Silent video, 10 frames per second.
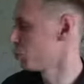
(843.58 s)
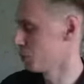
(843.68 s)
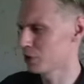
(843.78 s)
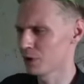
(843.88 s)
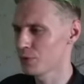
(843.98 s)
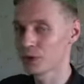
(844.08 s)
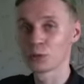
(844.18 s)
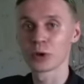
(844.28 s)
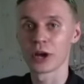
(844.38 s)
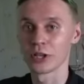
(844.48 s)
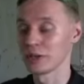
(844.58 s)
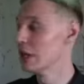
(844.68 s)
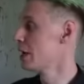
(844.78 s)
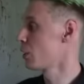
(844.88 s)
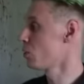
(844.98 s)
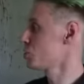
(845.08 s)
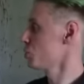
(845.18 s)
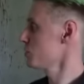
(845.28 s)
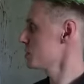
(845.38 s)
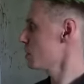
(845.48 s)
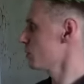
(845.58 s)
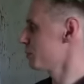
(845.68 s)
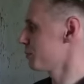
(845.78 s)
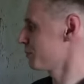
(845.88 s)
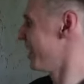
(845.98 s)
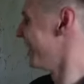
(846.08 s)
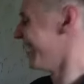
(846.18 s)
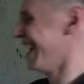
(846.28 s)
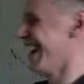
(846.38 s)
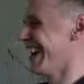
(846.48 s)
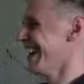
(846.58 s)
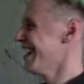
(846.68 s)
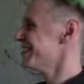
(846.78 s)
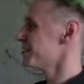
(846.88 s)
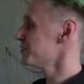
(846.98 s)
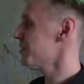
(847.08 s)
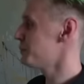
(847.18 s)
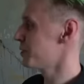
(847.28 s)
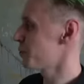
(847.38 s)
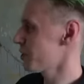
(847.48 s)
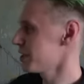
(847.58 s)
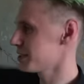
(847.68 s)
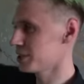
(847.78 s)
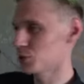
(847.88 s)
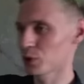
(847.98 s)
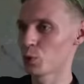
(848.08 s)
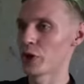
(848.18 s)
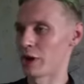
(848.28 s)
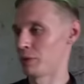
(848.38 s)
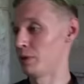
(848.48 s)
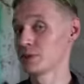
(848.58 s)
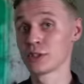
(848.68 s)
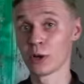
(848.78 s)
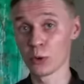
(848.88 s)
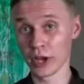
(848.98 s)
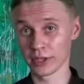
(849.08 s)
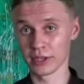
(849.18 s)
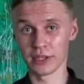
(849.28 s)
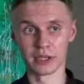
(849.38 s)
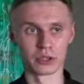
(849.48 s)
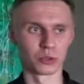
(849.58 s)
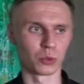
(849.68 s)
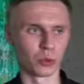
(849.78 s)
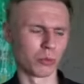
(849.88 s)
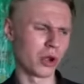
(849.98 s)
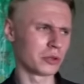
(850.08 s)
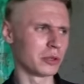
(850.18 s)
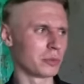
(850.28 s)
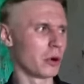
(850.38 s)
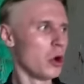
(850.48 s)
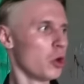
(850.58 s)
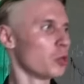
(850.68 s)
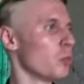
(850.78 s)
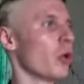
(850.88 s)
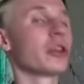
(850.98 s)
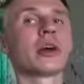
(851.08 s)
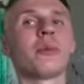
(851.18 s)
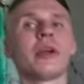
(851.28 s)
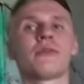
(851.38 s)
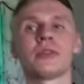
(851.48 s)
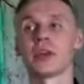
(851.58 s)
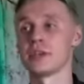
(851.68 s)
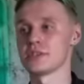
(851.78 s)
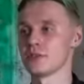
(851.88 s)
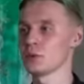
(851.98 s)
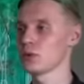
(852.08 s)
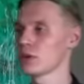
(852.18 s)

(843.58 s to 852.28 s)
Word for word: номер телефона в другой хате. Короче, он взял, взял, взял банку краски и начал так хуярить. нахуя ты это делаешь? Он такой, блядь, типа, это моя фантазия. Просто